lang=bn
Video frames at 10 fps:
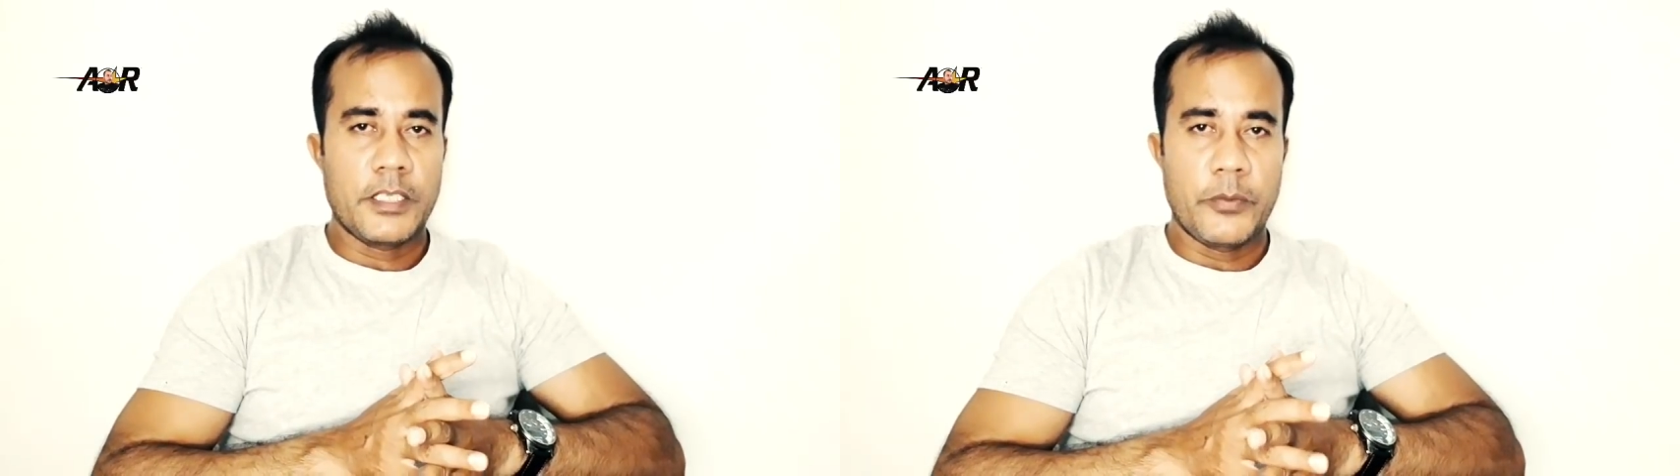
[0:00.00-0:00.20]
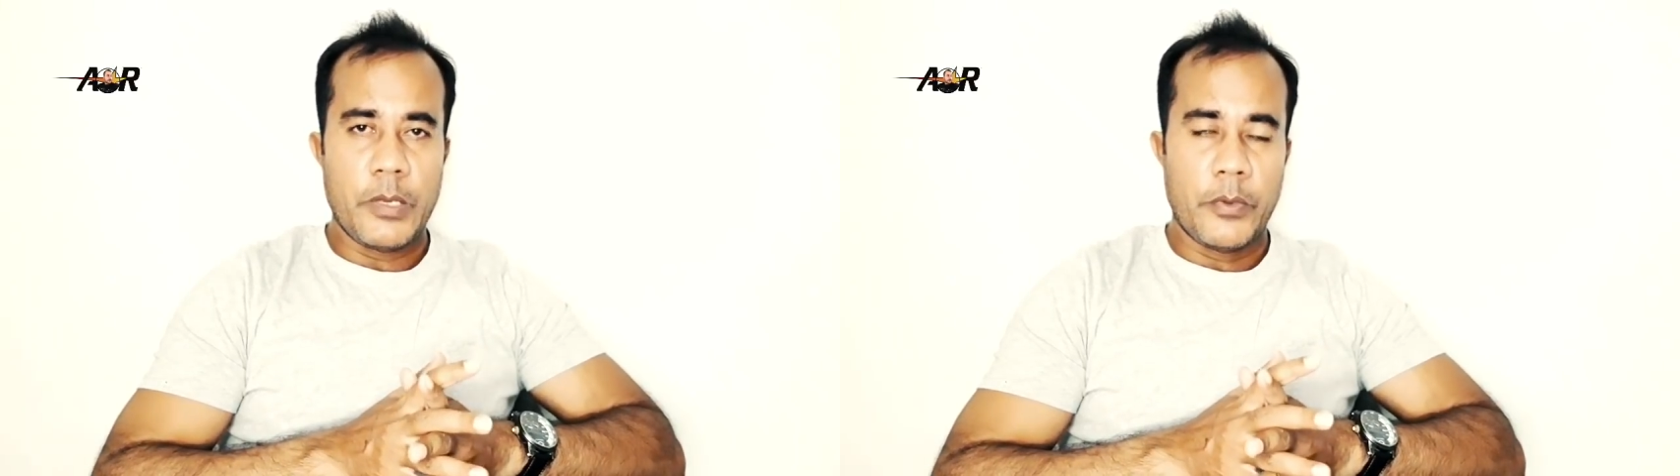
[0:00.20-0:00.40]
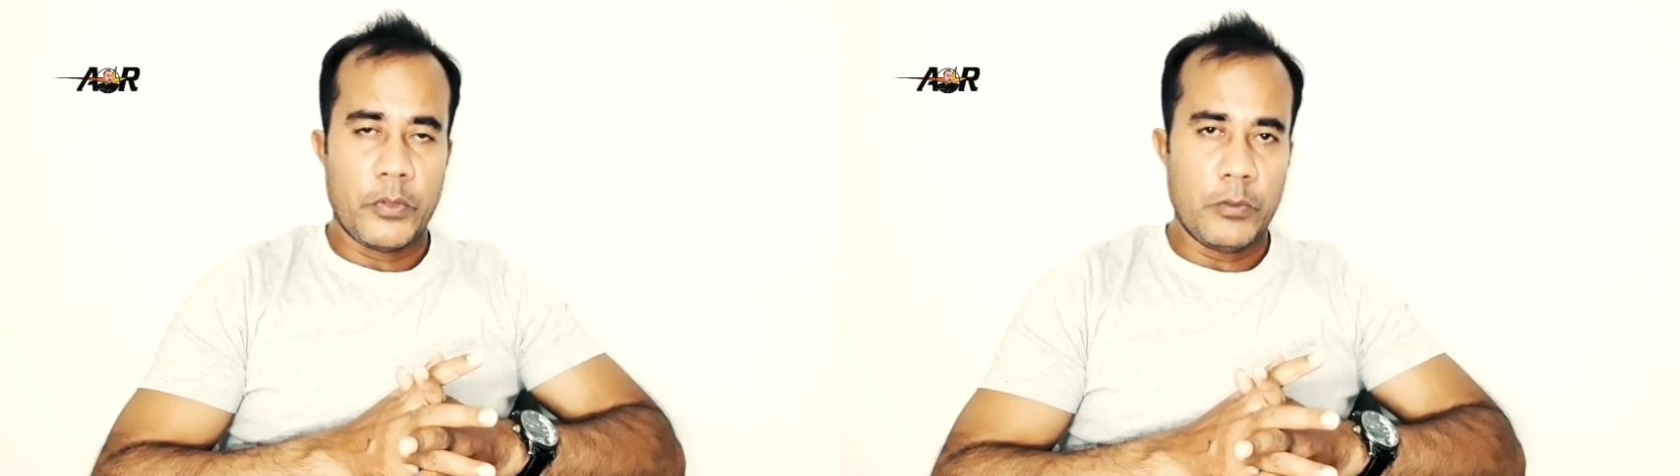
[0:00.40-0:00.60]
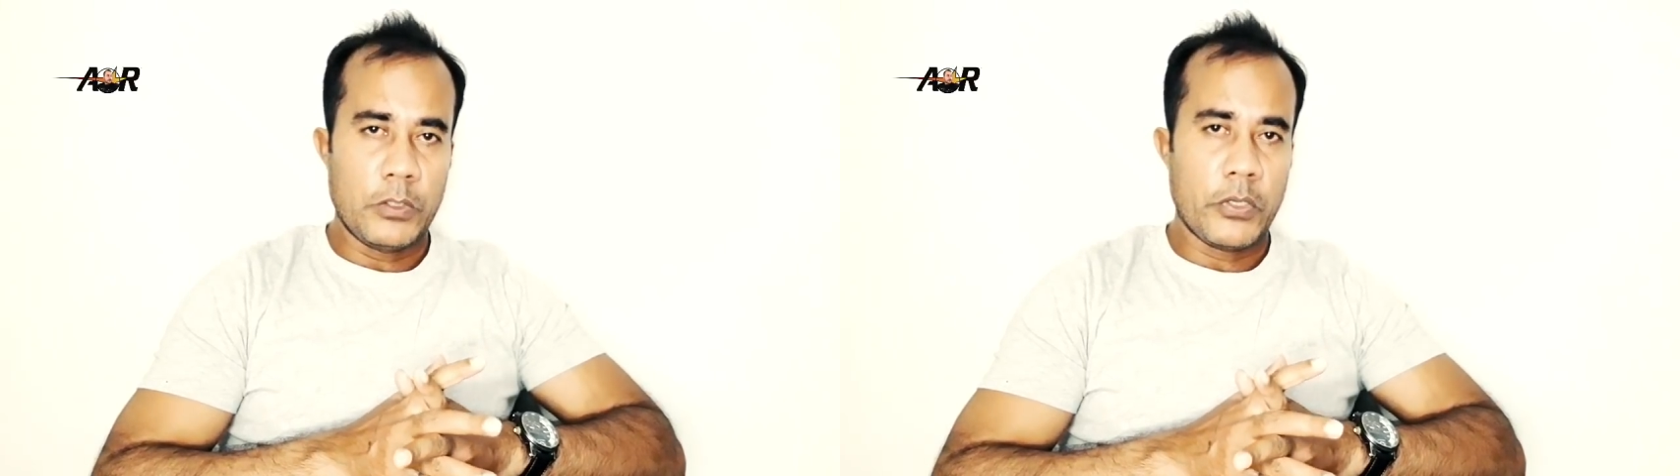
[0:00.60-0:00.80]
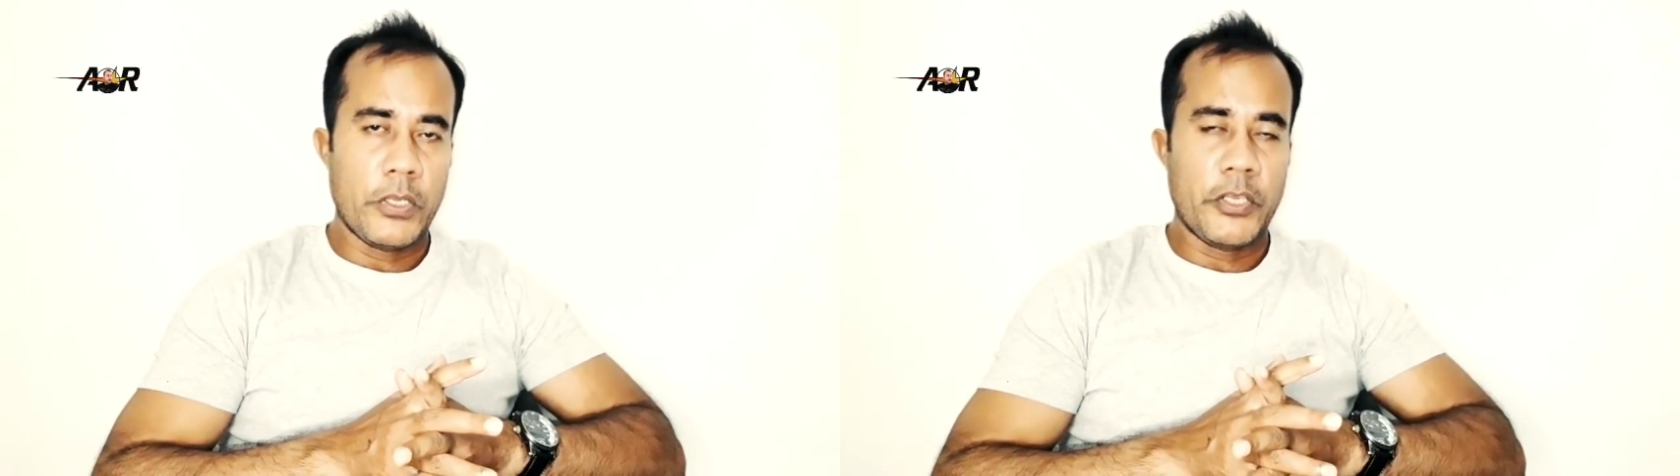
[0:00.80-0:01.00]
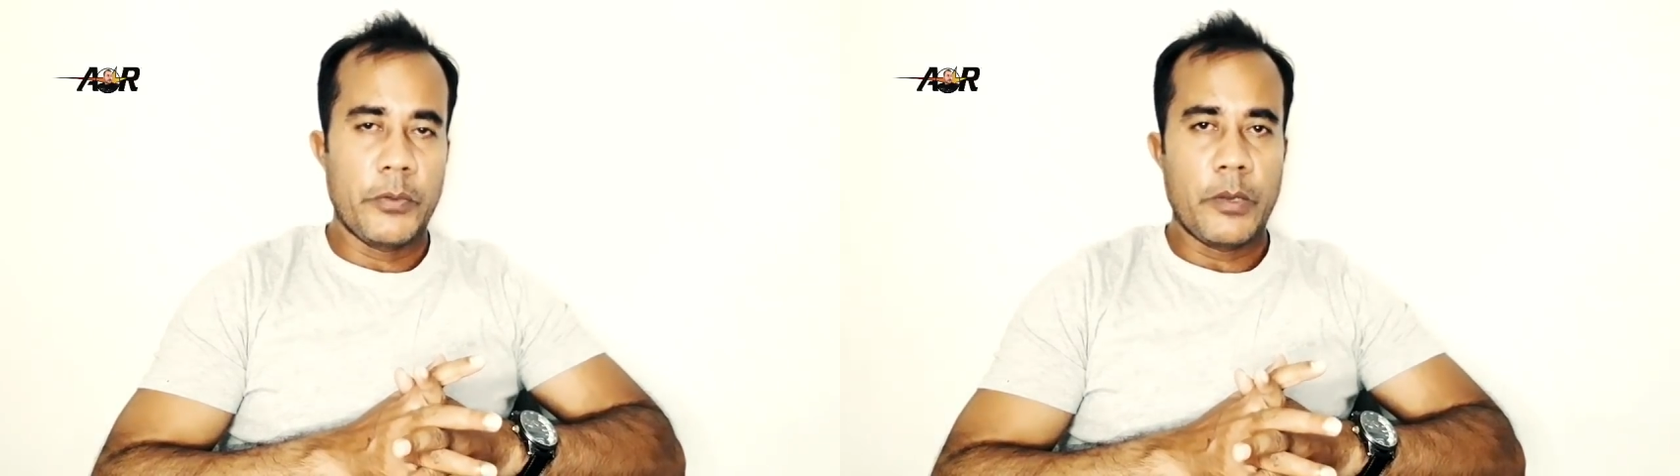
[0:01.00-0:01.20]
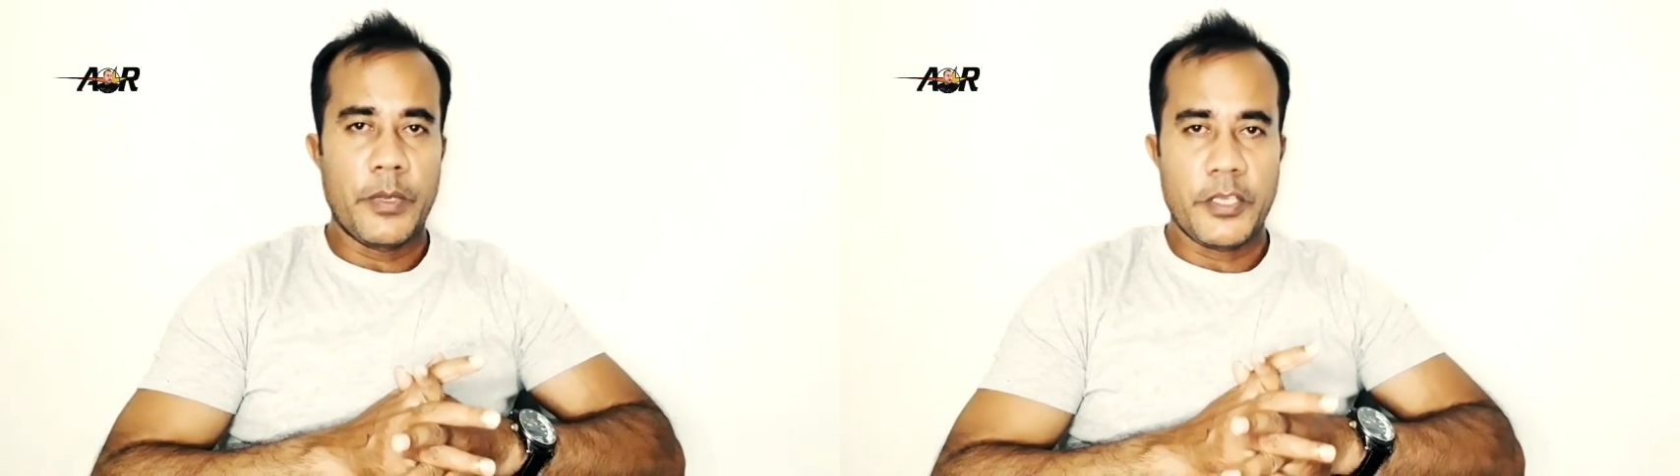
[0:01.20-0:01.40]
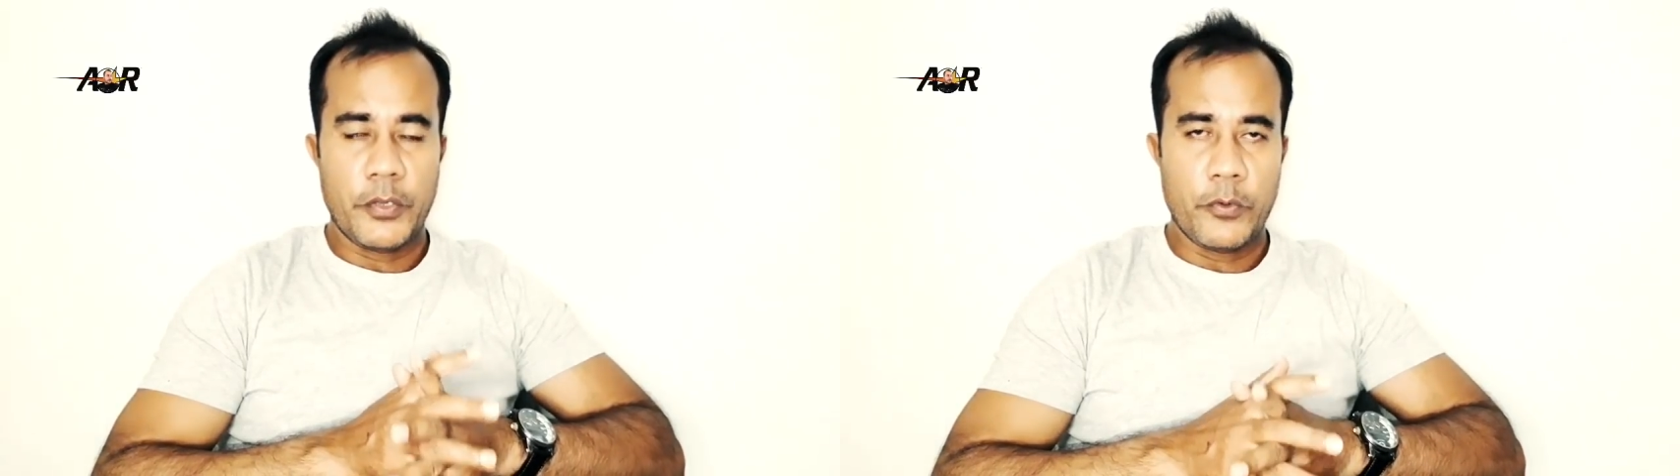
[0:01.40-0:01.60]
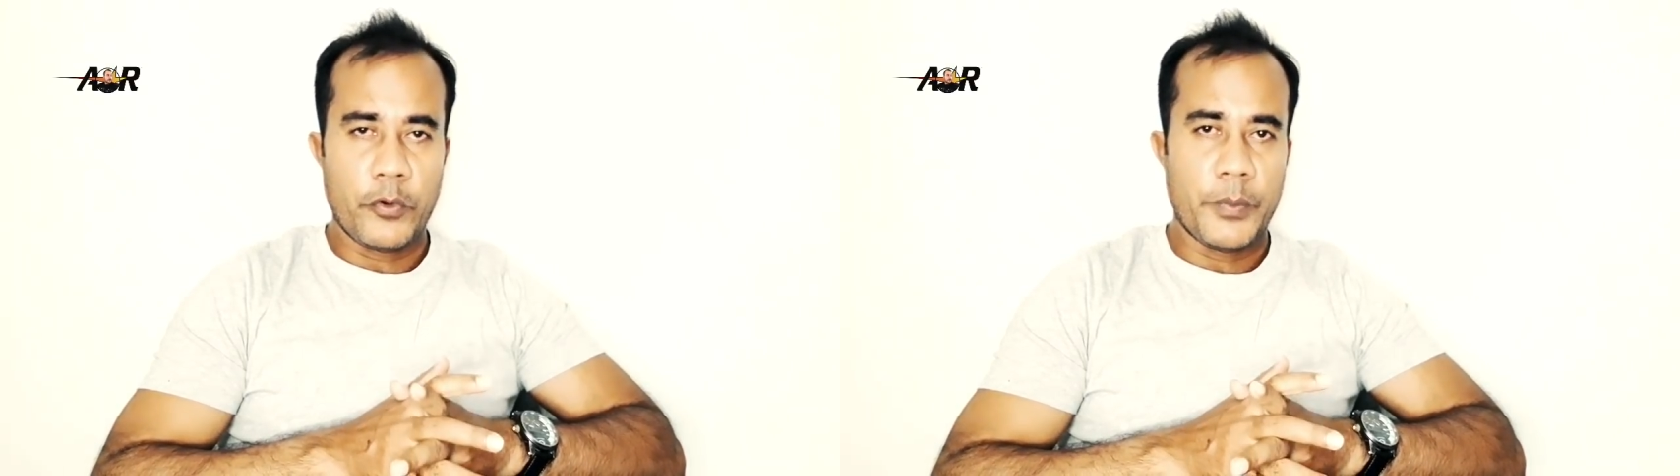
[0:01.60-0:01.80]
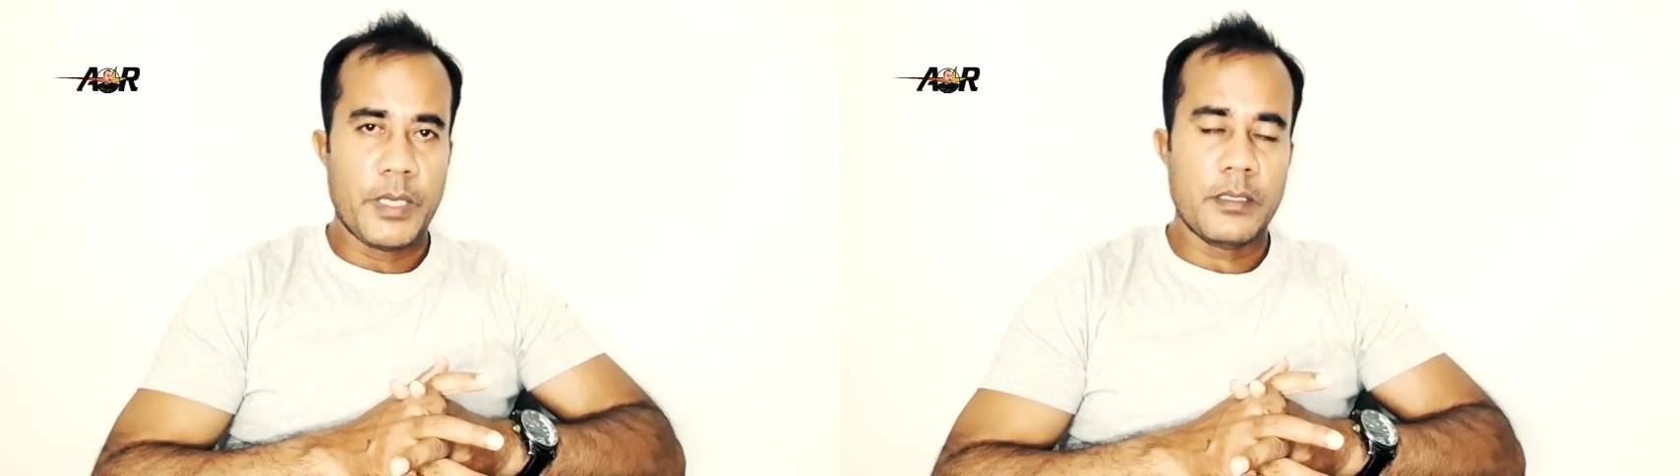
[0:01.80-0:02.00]
কিভাবে তুলতে হয় কিভাবে কি
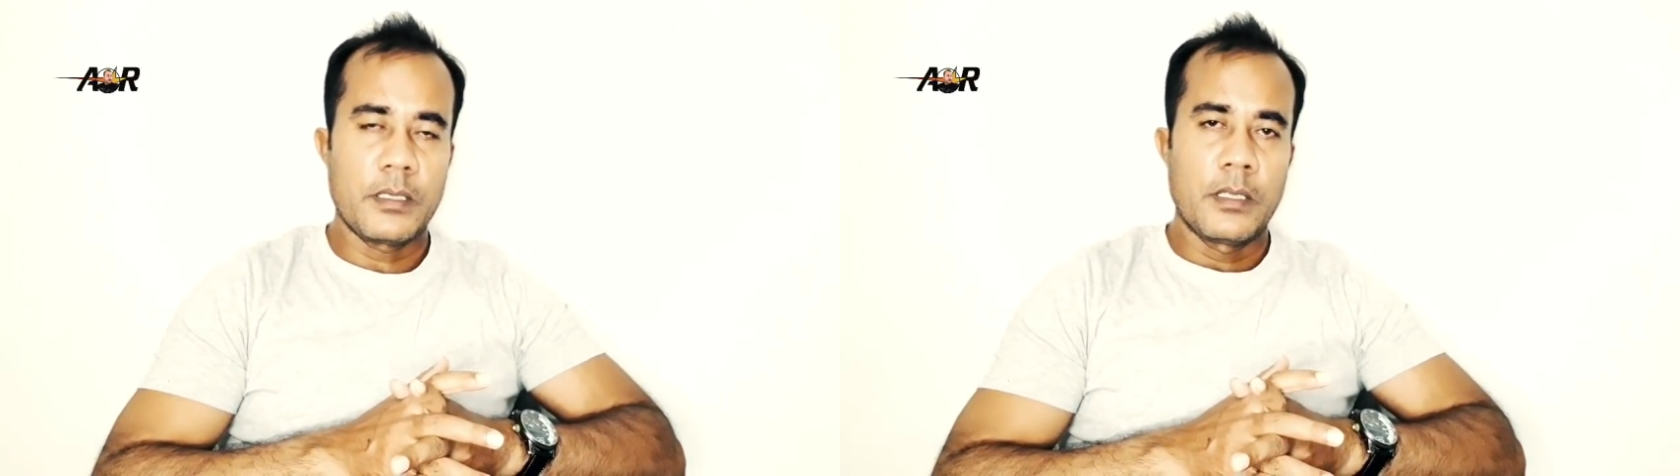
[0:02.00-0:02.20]
করবেন